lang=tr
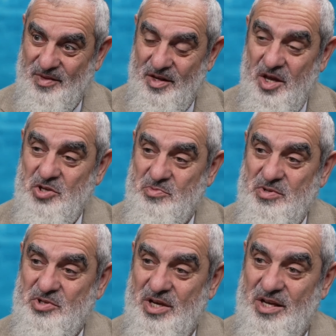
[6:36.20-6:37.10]

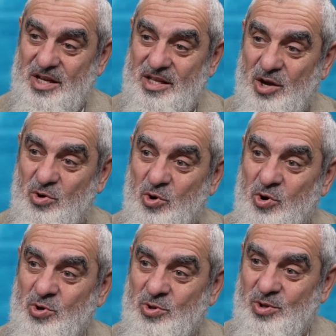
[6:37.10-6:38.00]
Hiçbir şekilde
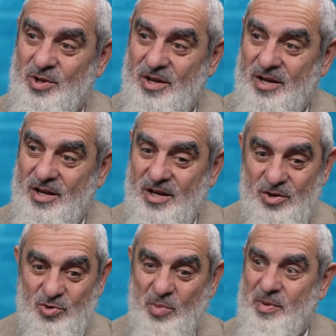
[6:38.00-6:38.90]
koyun
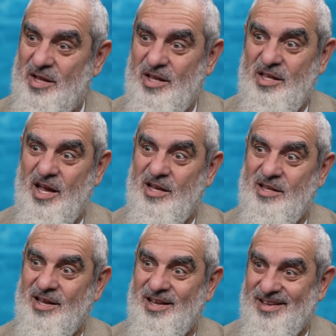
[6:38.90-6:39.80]
köpekle
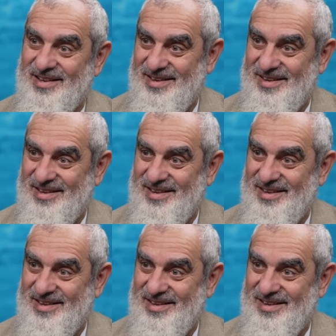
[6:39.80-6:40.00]
denk değil.